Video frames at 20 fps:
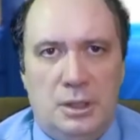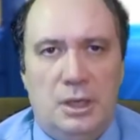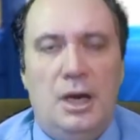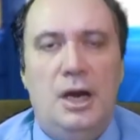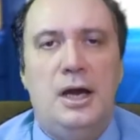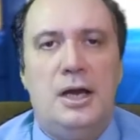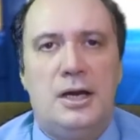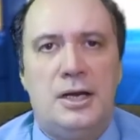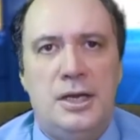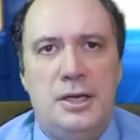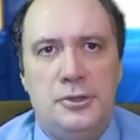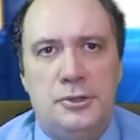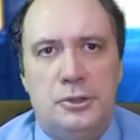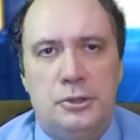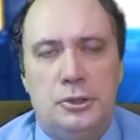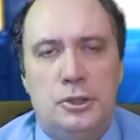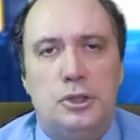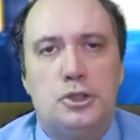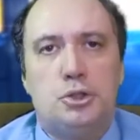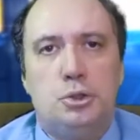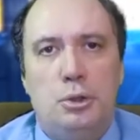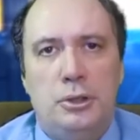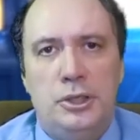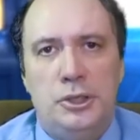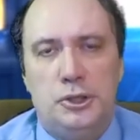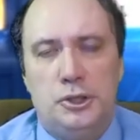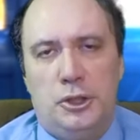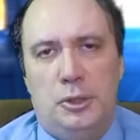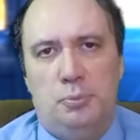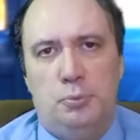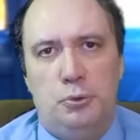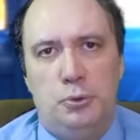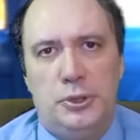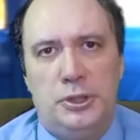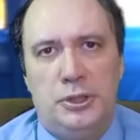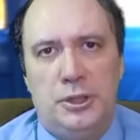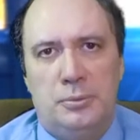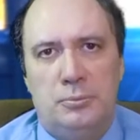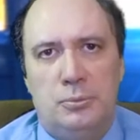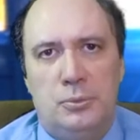Рейтинги, что лично
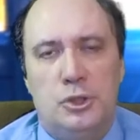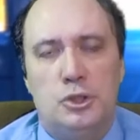Путина,